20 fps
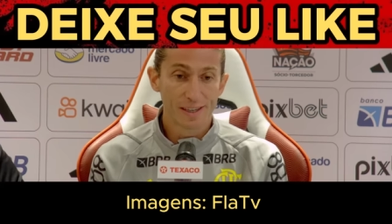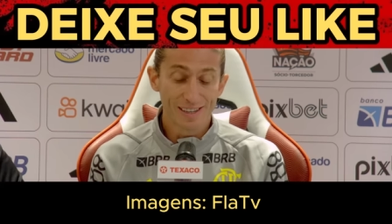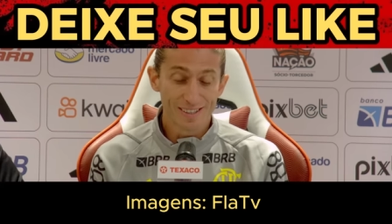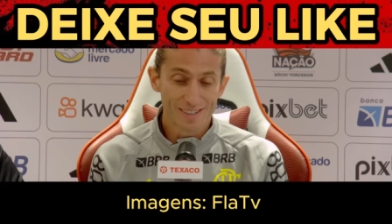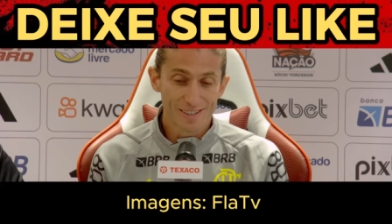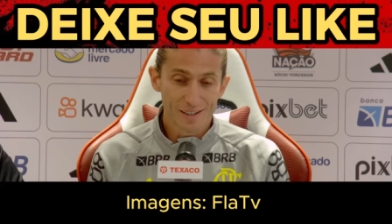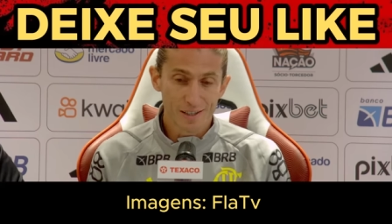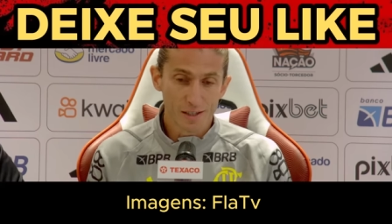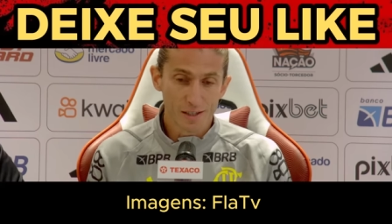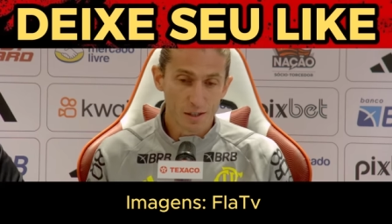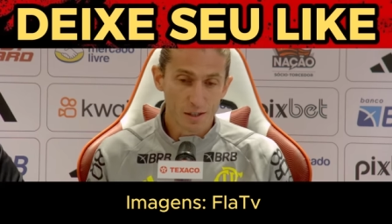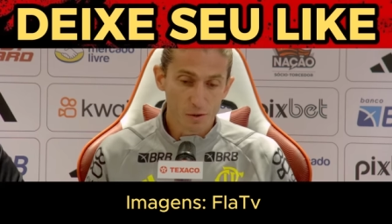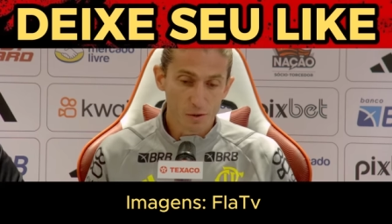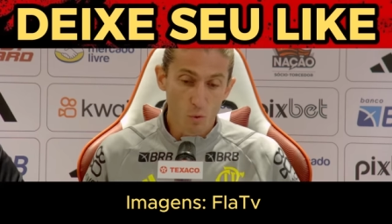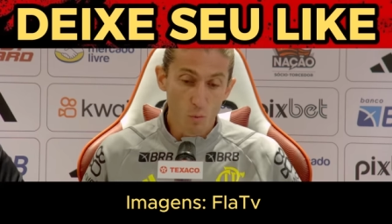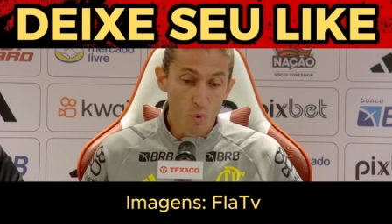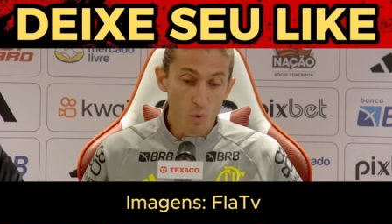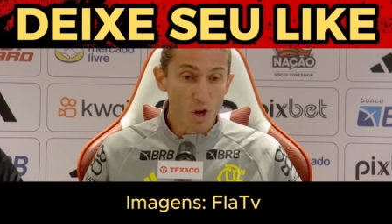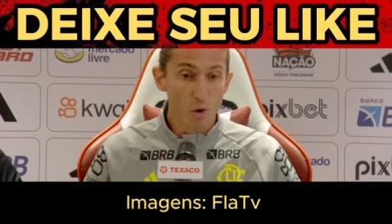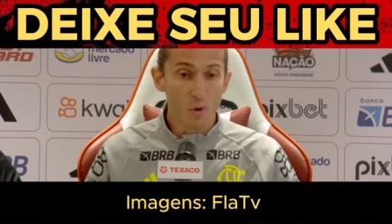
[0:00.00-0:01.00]
que essa
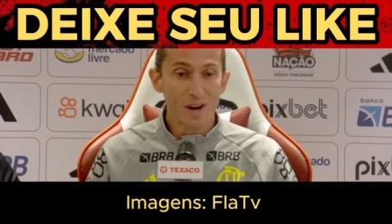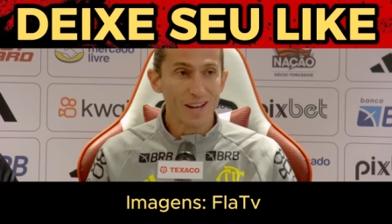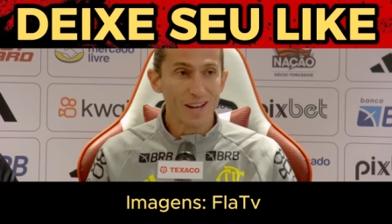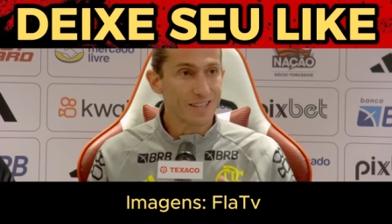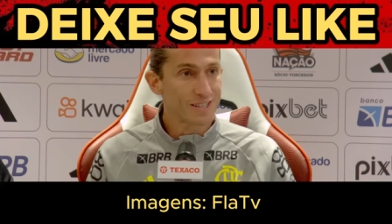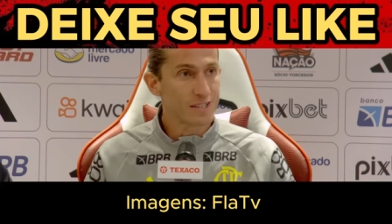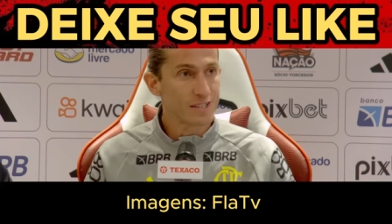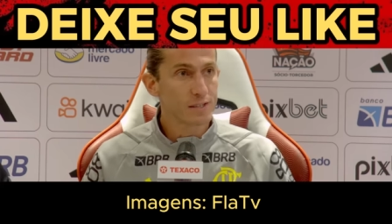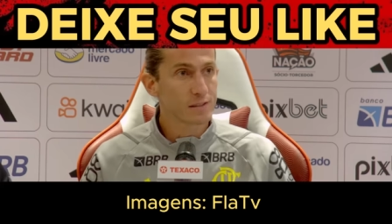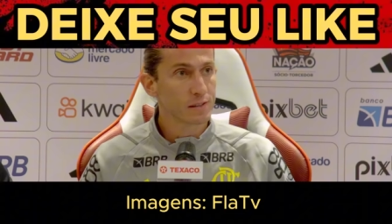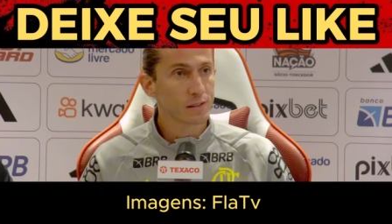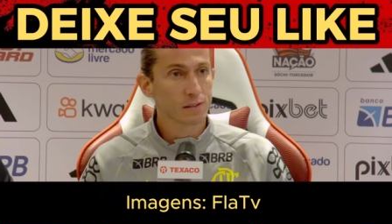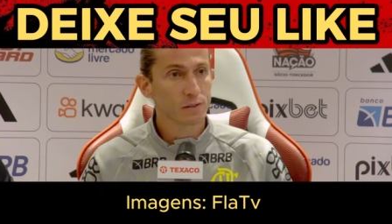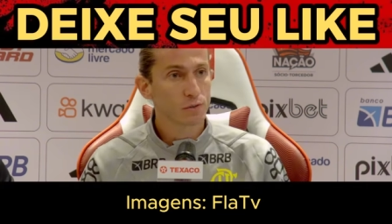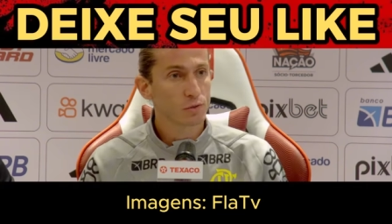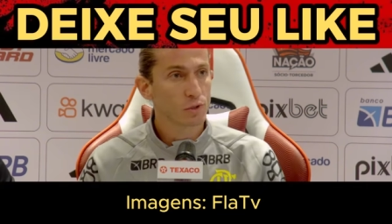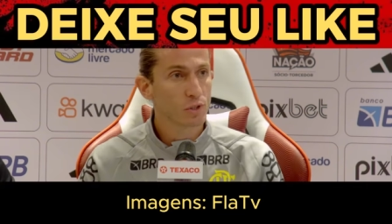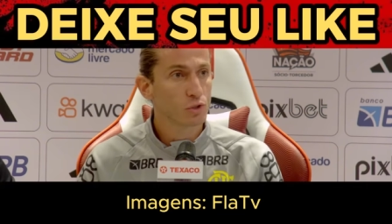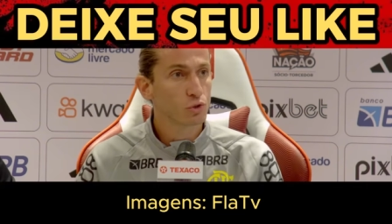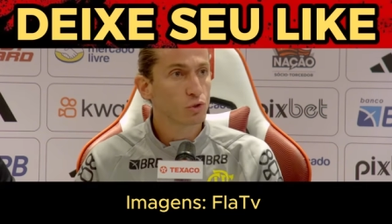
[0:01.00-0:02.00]
comunhão ela
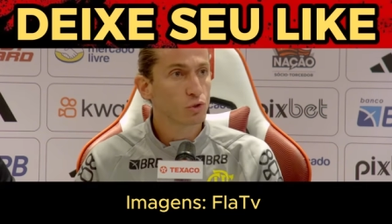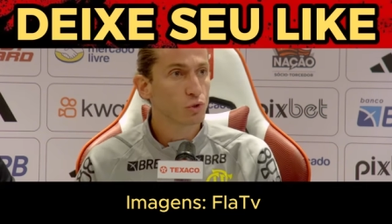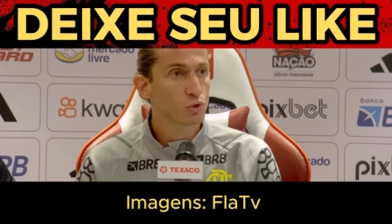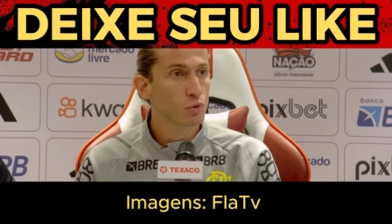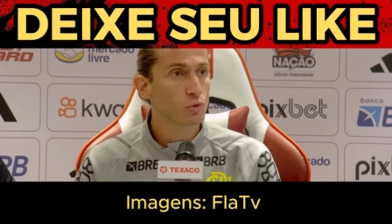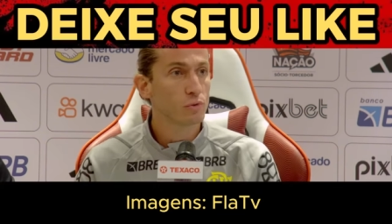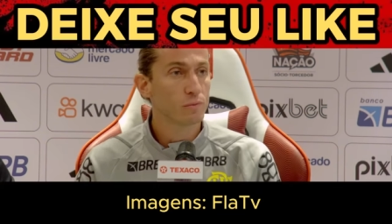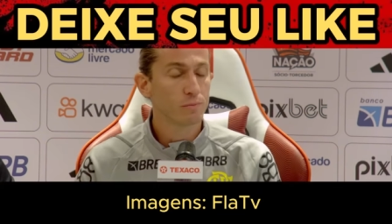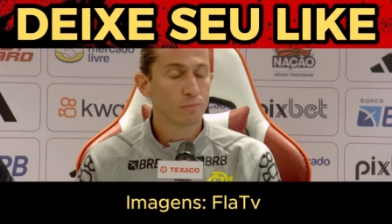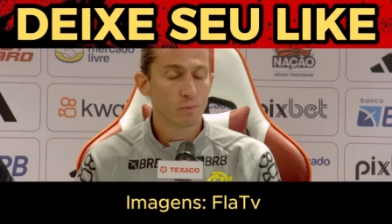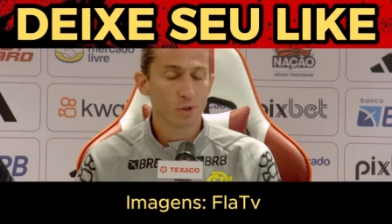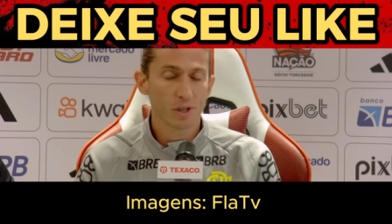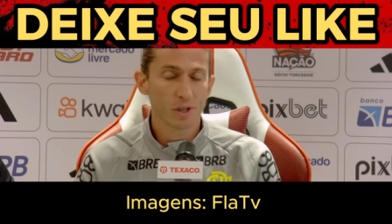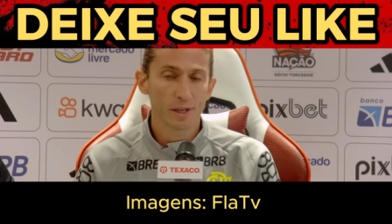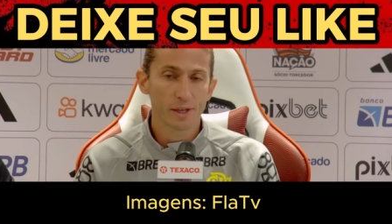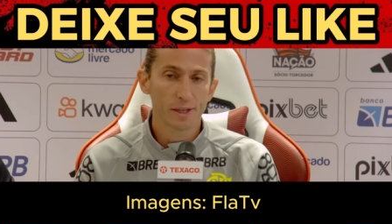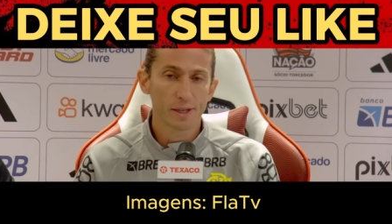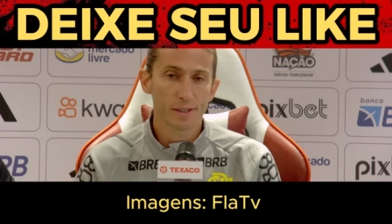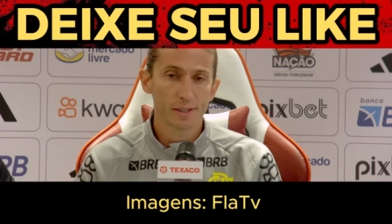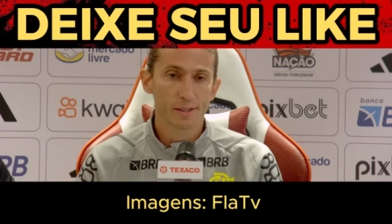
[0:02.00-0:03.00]
exista durante o jogo,
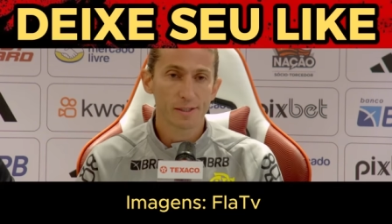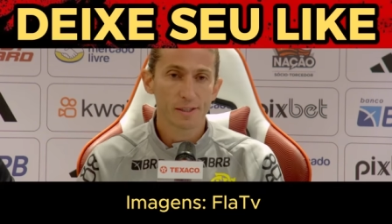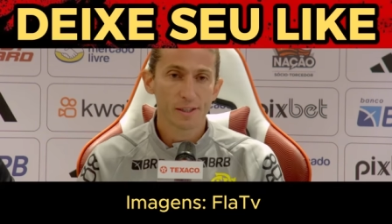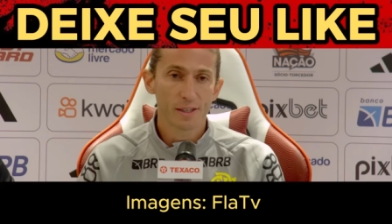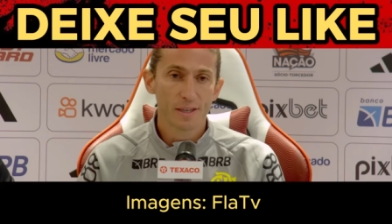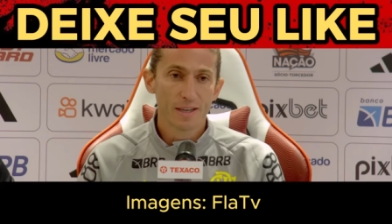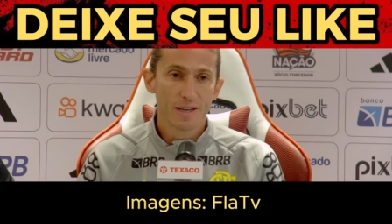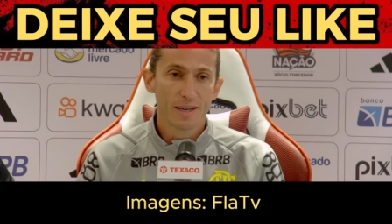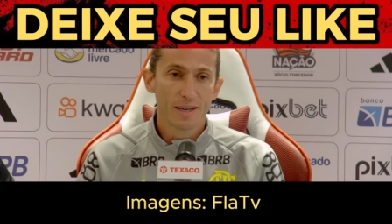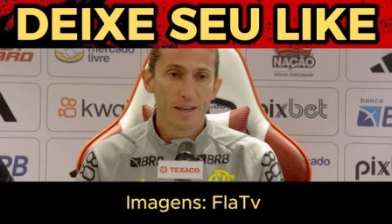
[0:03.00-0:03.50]
porque